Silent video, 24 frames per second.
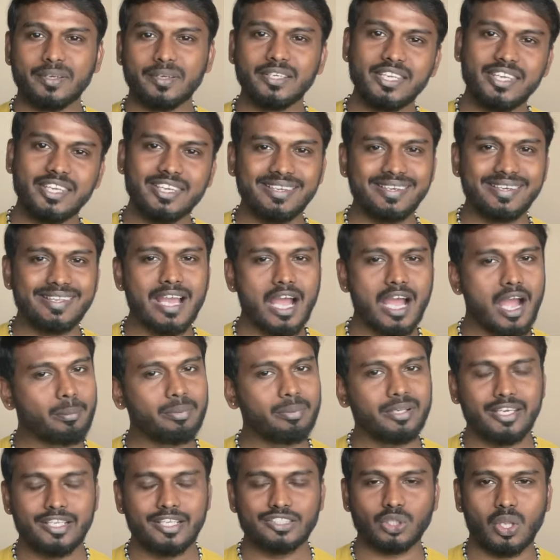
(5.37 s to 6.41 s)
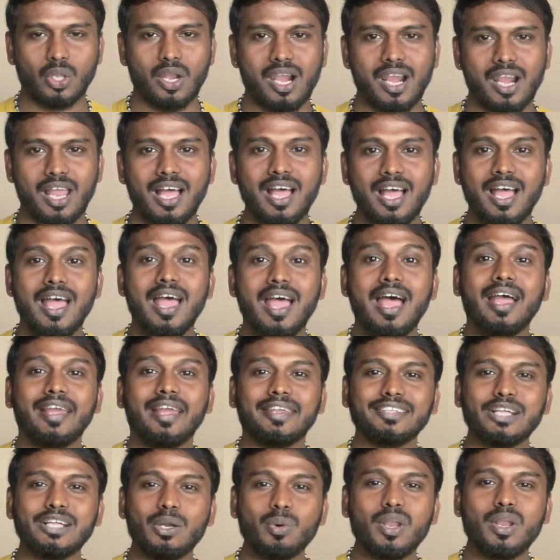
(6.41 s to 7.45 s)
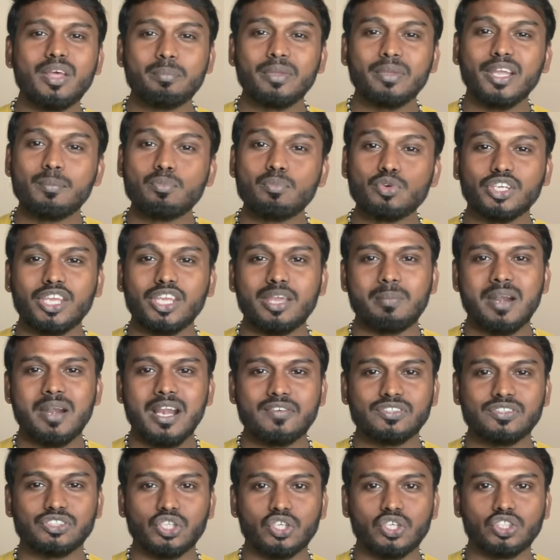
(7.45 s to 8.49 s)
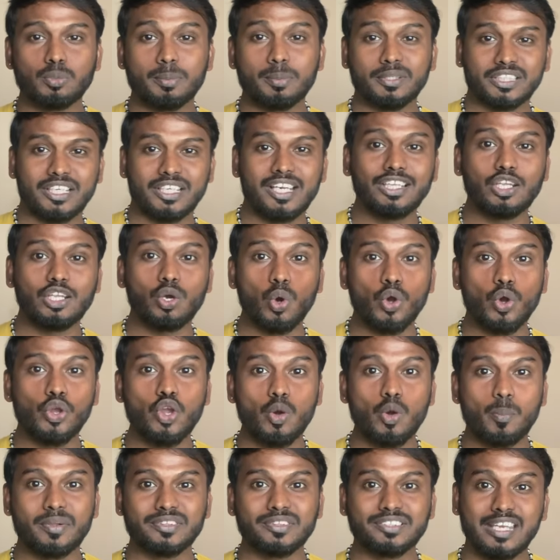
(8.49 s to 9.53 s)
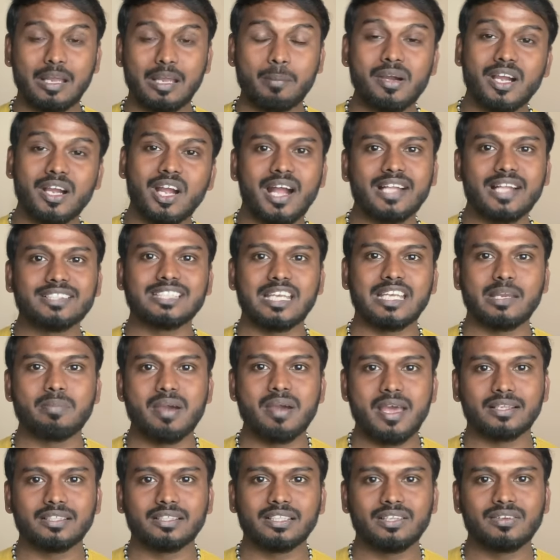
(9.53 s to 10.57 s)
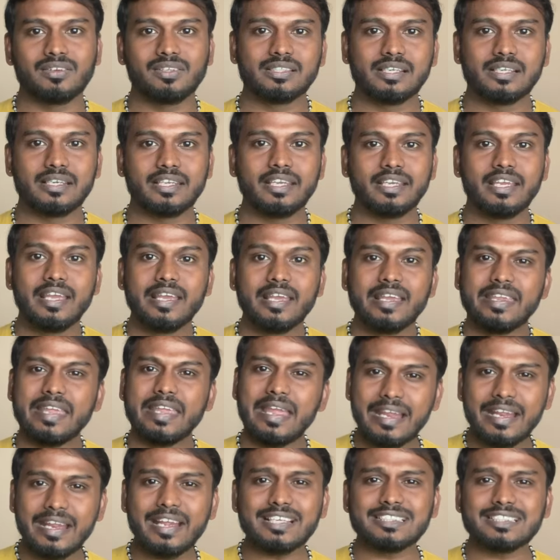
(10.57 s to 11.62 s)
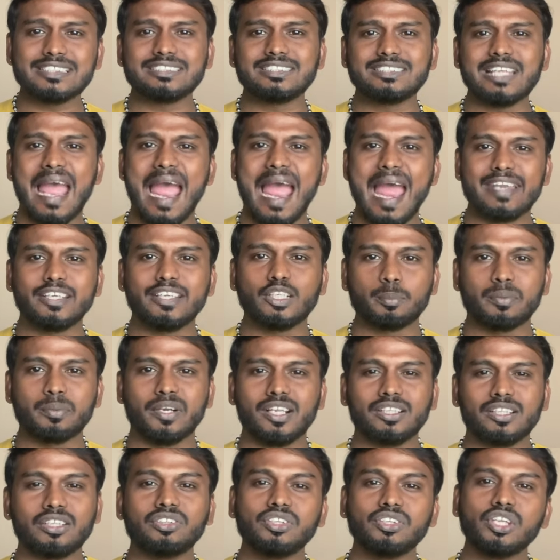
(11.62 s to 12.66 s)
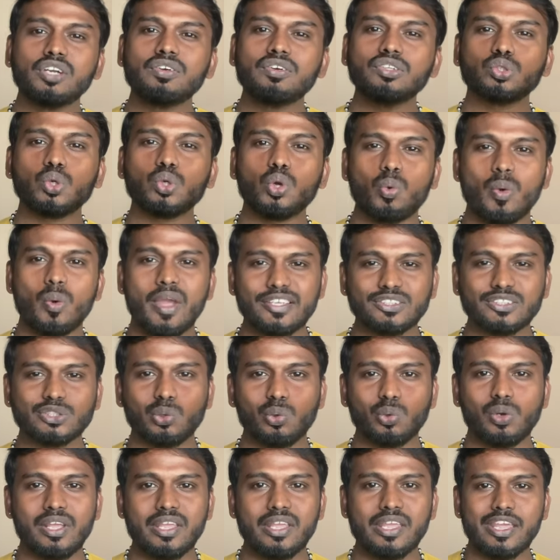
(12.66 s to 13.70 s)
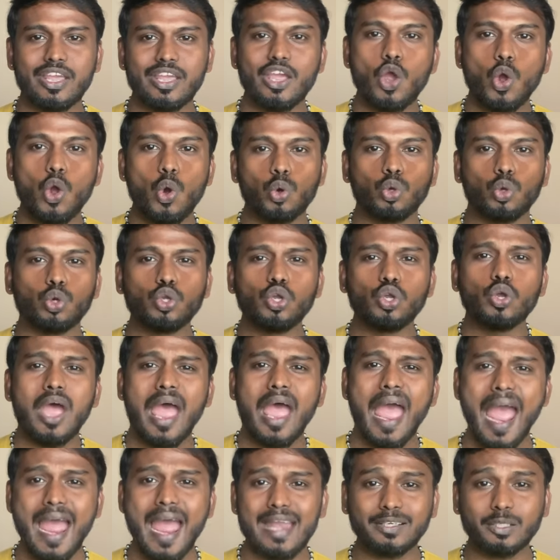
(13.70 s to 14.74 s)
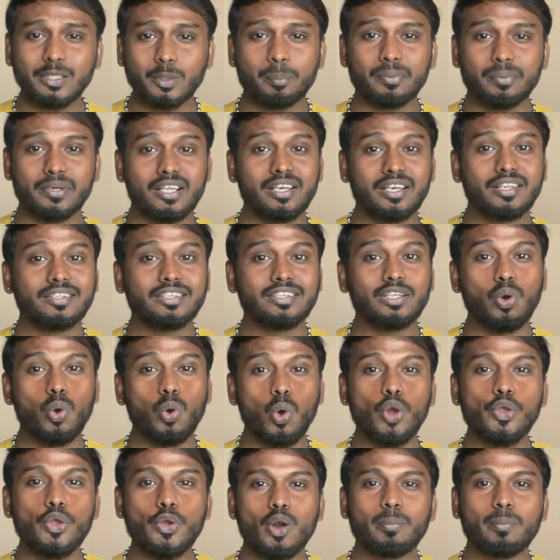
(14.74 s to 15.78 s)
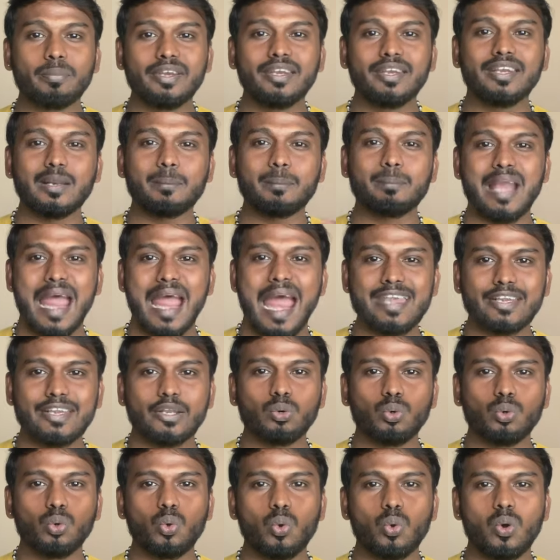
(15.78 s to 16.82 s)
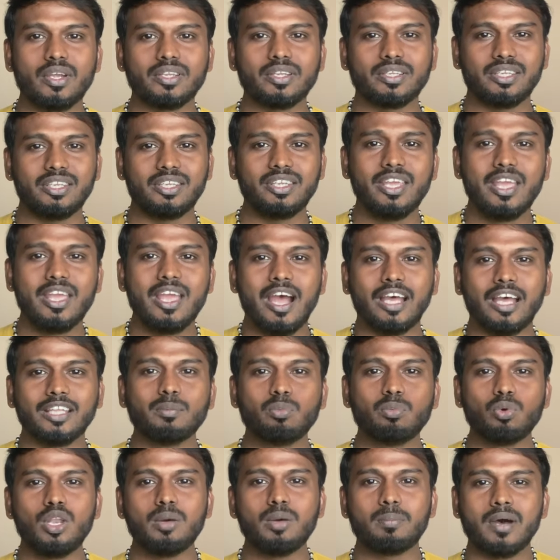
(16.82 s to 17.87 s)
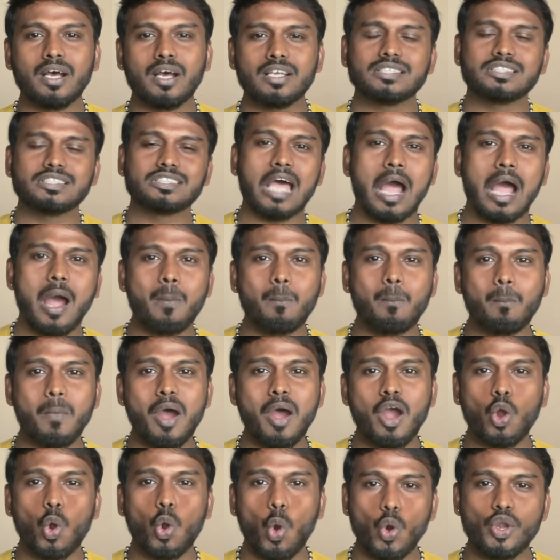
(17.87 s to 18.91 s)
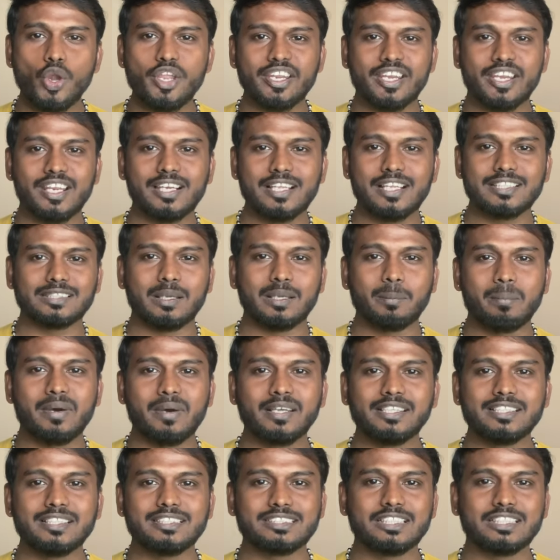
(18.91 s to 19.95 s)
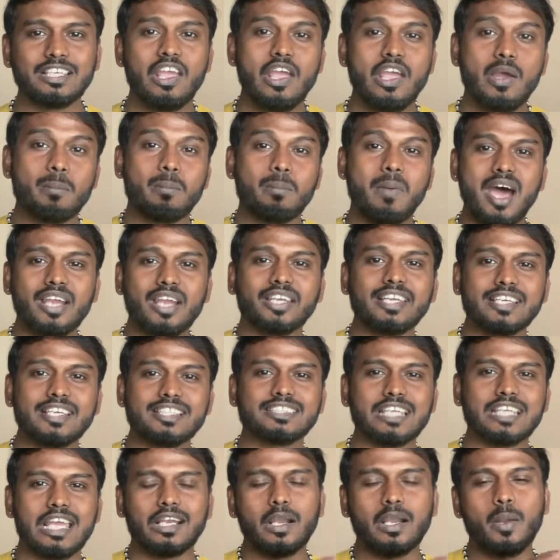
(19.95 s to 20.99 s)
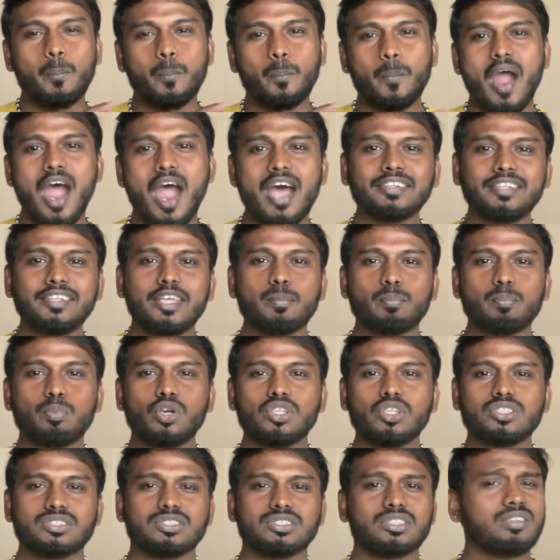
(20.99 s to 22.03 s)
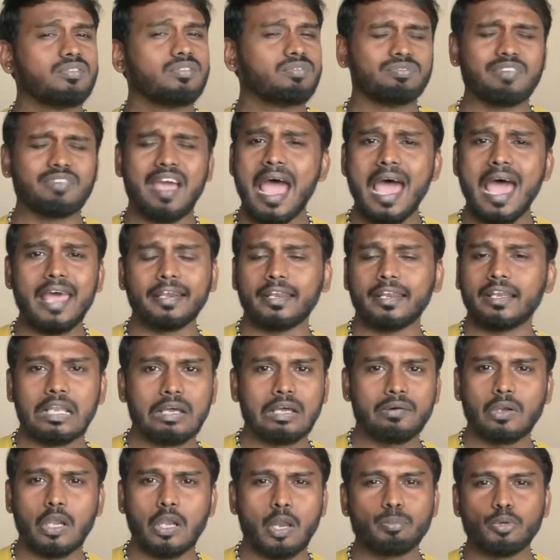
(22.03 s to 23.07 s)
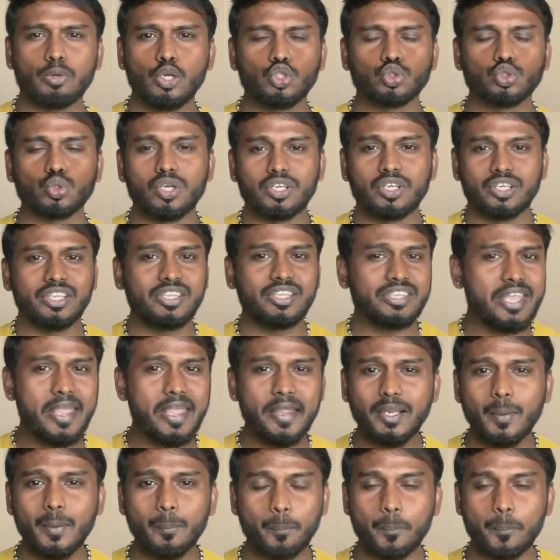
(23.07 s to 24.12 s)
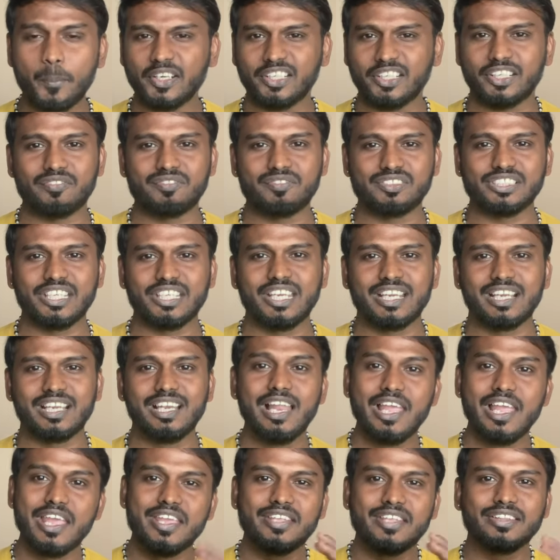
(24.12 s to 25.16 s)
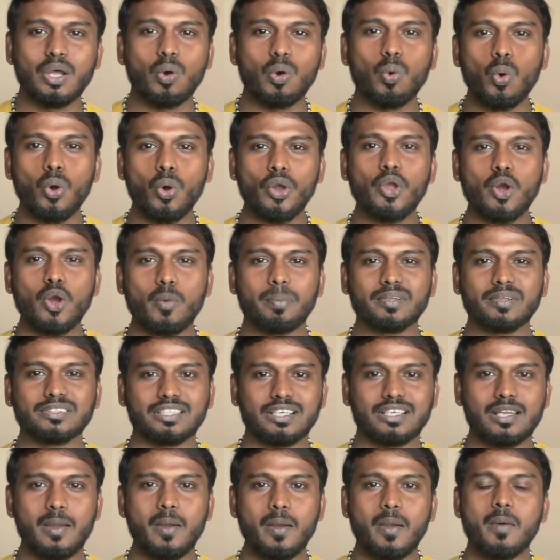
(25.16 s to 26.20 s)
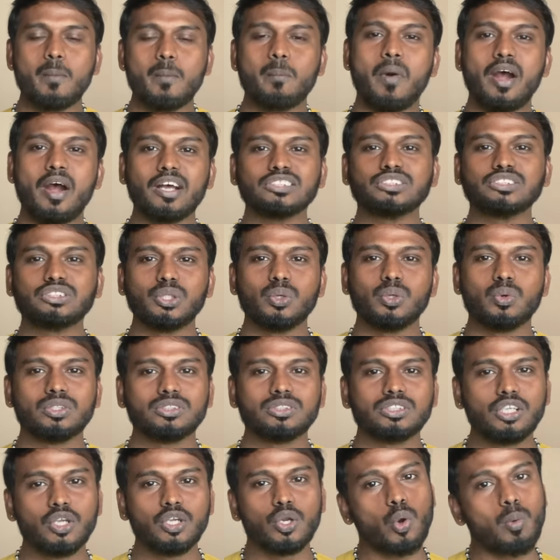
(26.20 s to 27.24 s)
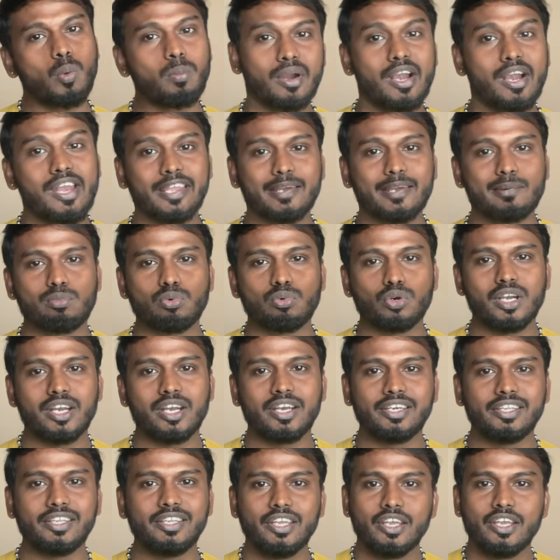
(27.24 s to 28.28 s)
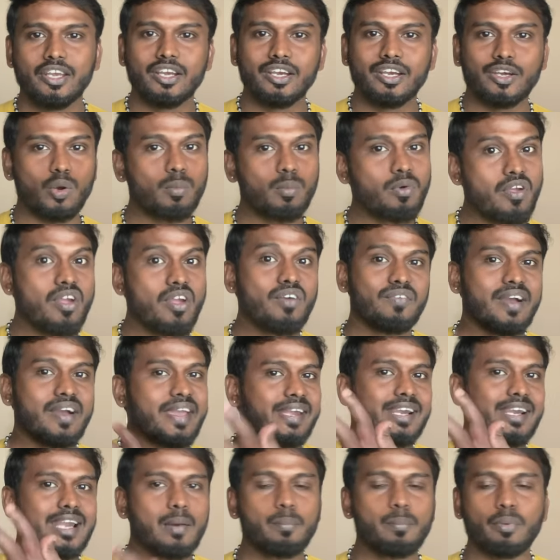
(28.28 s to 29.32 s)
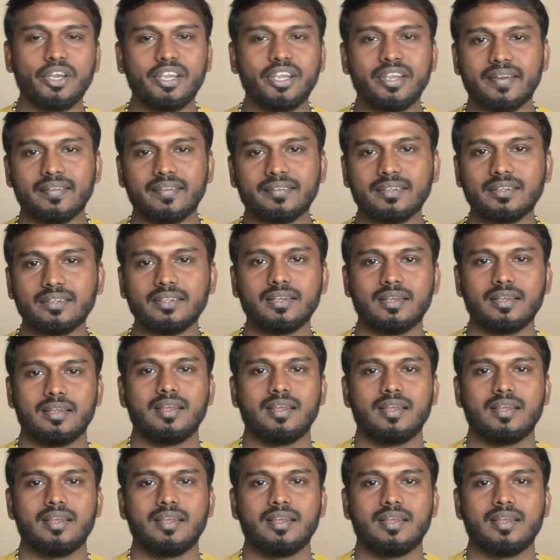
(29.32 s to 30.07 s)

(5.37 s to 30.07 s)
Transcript: இன் இந்தியா அப்படின்னே சொல்லலாம் இதை விட மிக முக்கியமான விஷயம் வந்து பார்த்தீங்கன்னா இந்த ஓயோ பற்றி நமக்கு ஆச்சரியமாக இருந்தது வந்துட்டு எங்கஸ்ட் ஆண்டர்பனர் அதாவது இருபத்தோரு வயசுக்குள்ளேயே ஒரு ஆண்டர்பனர் இந்த ஓயோ அப்படின்ற பிராண்டை உருவாக்கி அது மூலமாக செம்ம கோடிக்கணக்கில் சம்பாதிச்சு மார்க்கெட் ஷேரில் பாதியை பிடிச்சி வேற லெவல் அப்படின்னு சொல்லிட்டு ஏகப்பட்ட விஷயங்கள் இந்த ஓயோ பற்றின பாசிட்டிவ் வந்து ரொம்ப நாளைக்கு முன்னாடி ரொம்பவே வைரலாக போயிட்டு இருந்தது